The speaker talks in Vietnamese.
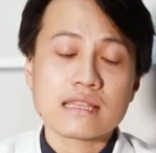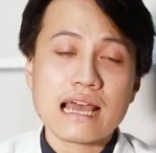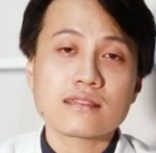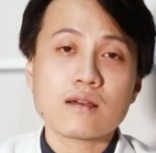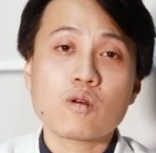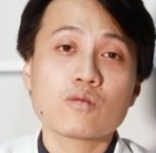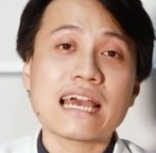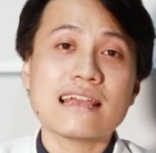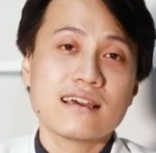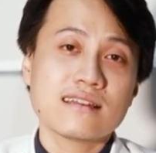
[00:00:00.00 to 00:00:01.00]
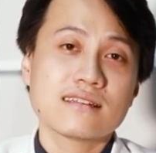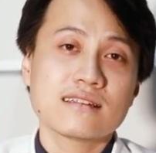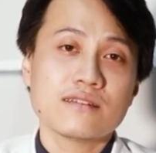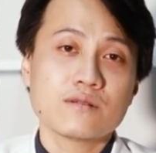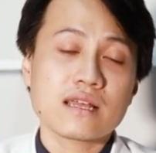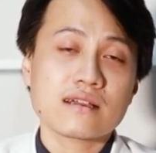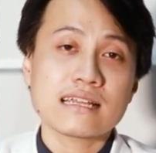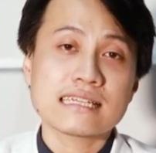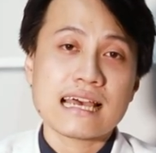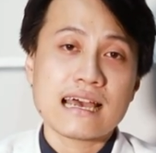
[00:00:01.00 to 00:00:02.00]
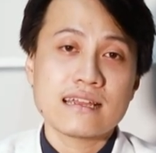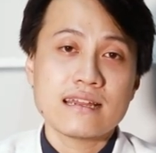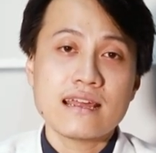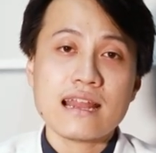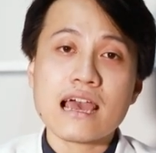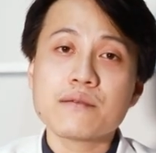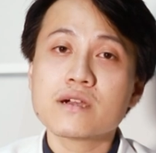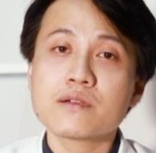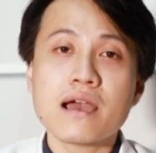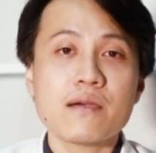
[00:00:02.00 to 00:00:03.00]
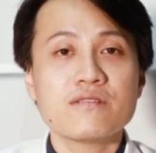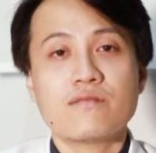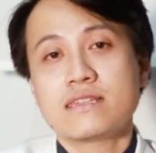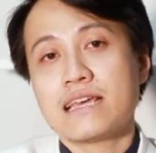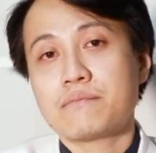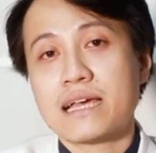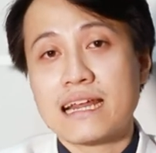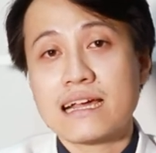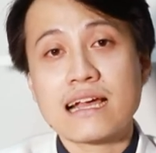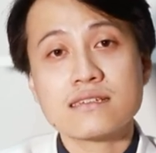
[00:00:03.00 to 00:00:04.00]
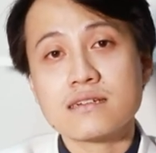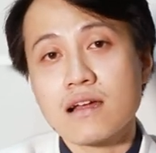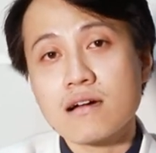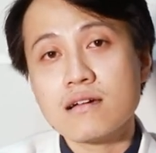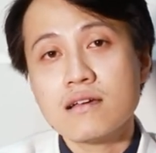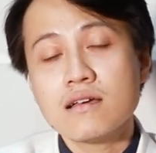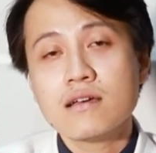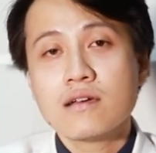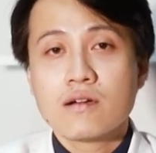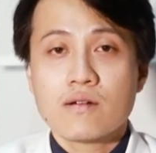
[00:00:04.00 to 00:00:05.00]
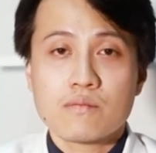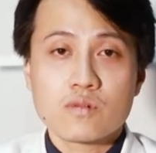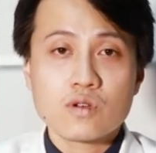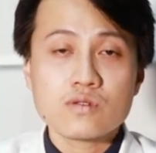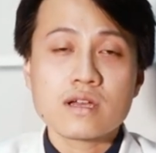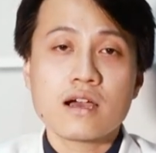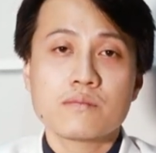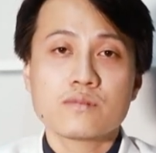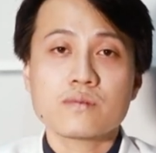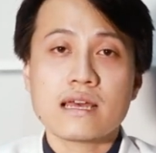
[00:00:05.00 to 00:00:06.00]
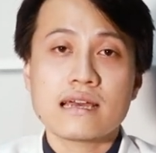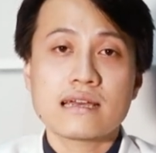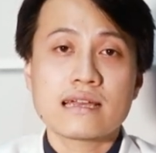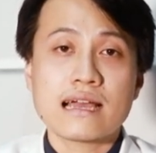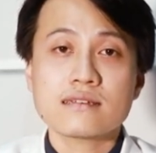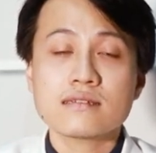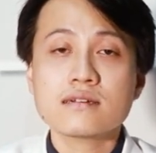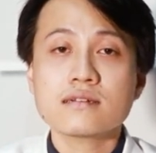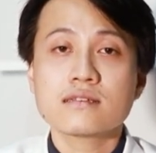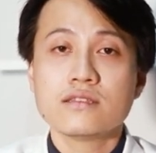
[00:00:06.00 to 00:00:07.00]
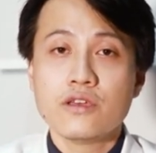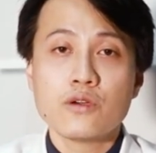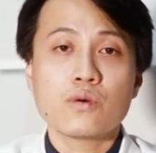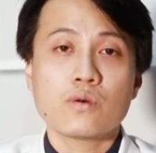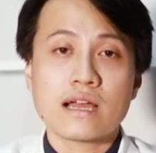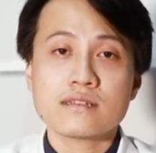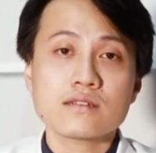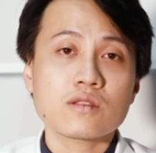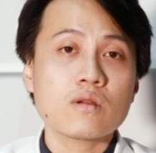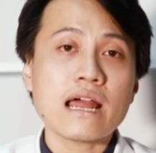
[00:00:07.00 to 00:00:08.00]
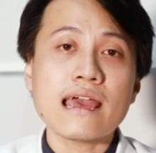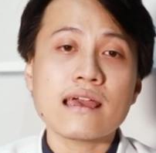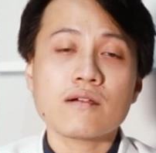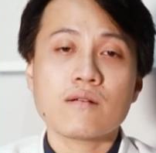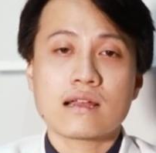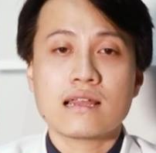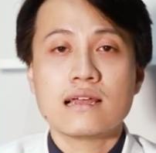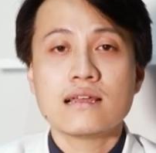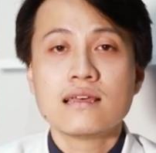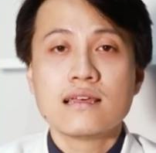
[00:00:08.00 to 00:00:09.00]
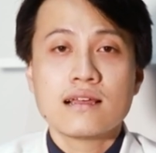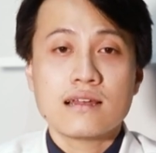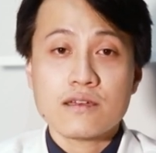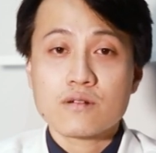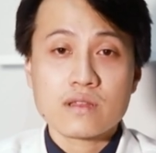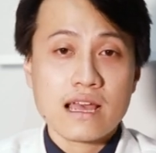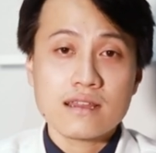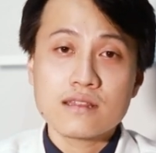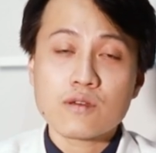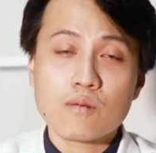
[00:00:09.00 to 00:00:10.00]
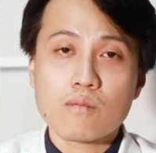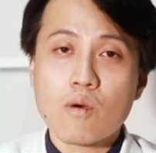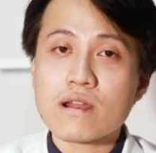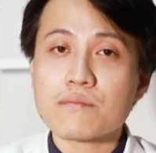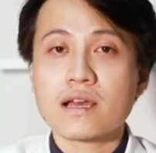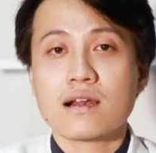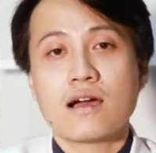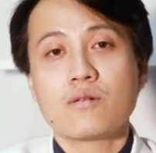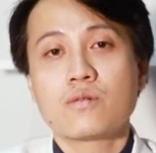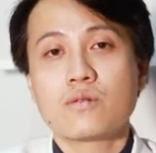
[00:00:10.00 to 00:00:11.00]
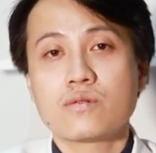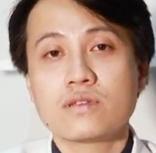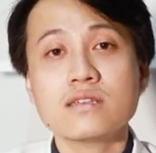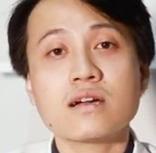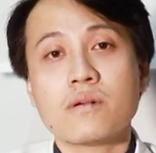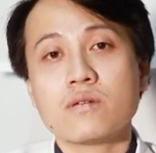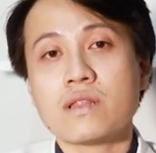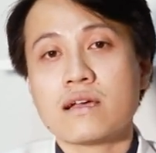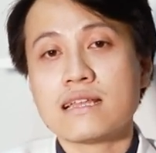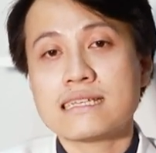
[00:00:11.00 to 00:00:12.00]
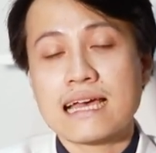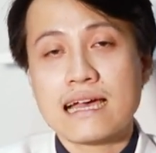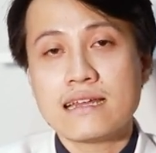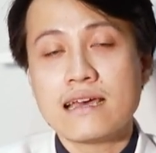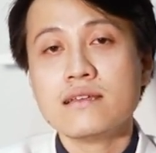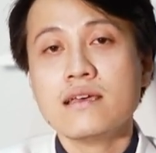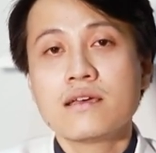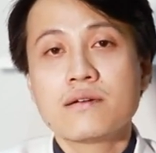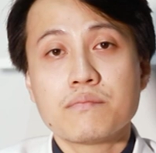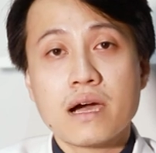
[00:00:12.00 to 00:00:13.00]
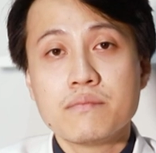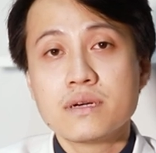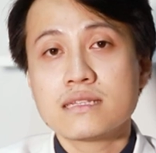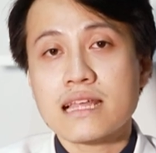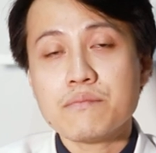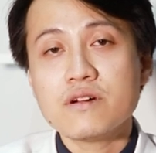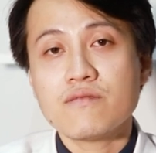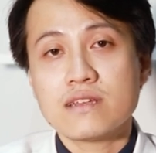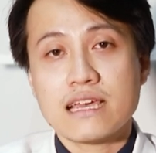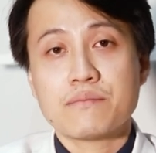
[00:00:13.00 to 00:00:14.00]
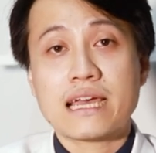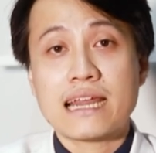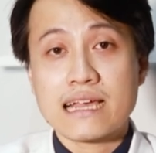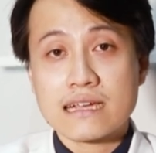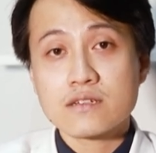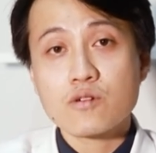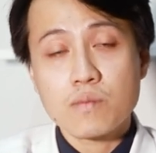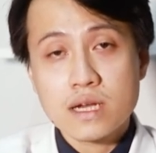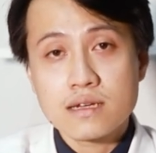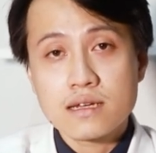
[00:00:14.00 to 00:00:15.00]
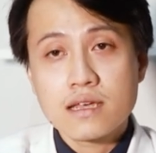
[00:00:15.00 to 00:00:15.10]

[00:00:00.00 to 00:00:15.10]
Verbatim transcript: tăng tốc độ chạy lên thì chúng ta có thể xài đến 20-30% khả năng gắng sức đó. hoặc một số trường hợp chúng ta gắng sức nhiều, gắng sức tối đa hoặc là leo cầu thang liên tục 4-5 tầng lầu. Những trường hợp đó chúng ta có thể xài đến 70-80% khả năng gắng sức của mình.